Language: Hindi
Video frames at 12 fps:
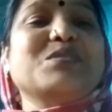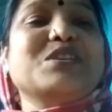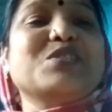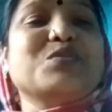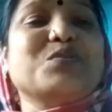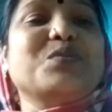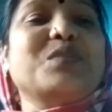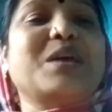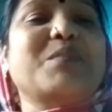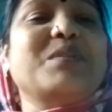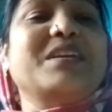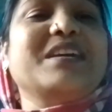उसे
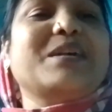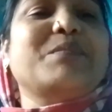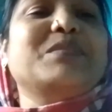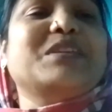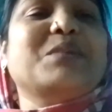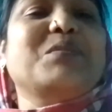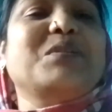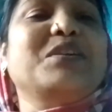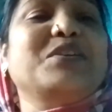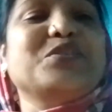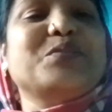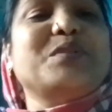चुटकुला बोलिए कविता
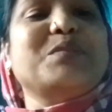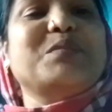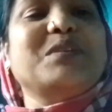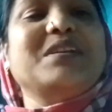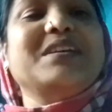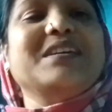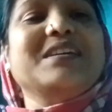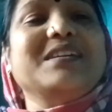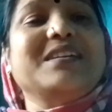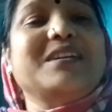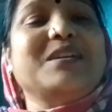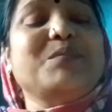बोलिए जो भी बोलिए
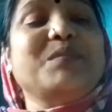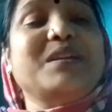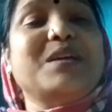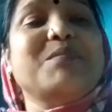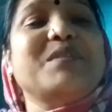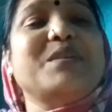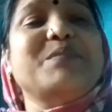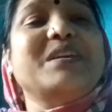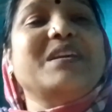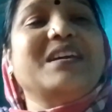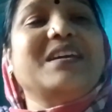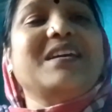मेरा मन
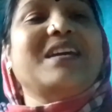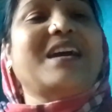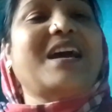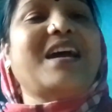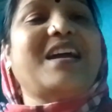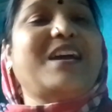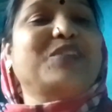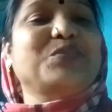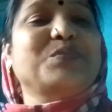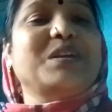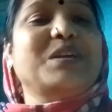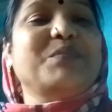में आया
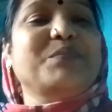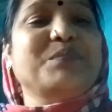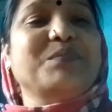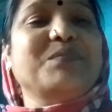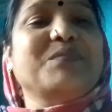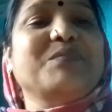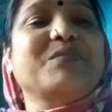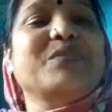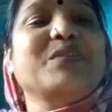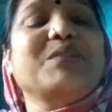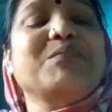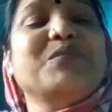तो मैं
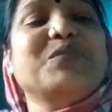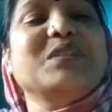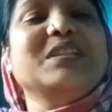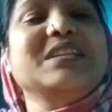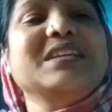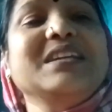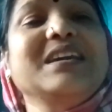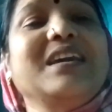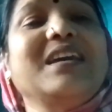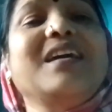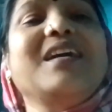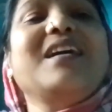बोल बोल दी
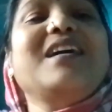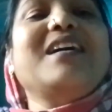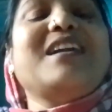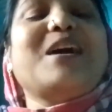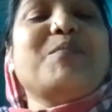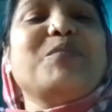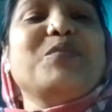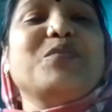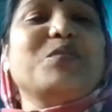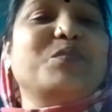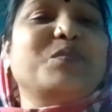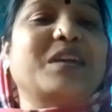और आप लोग
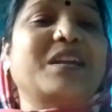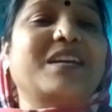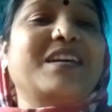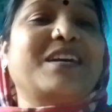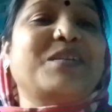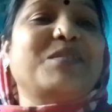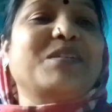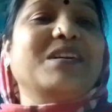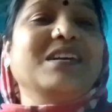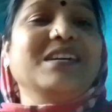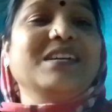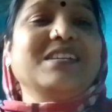को बुरा लगा होगा
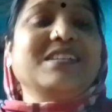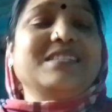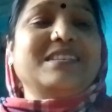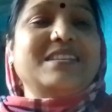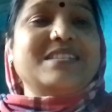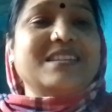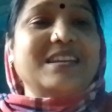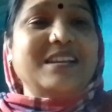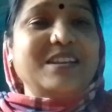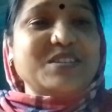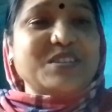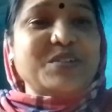तो इसके
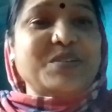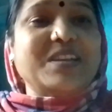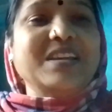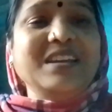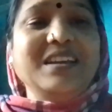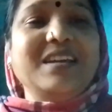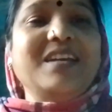लिए सॉरी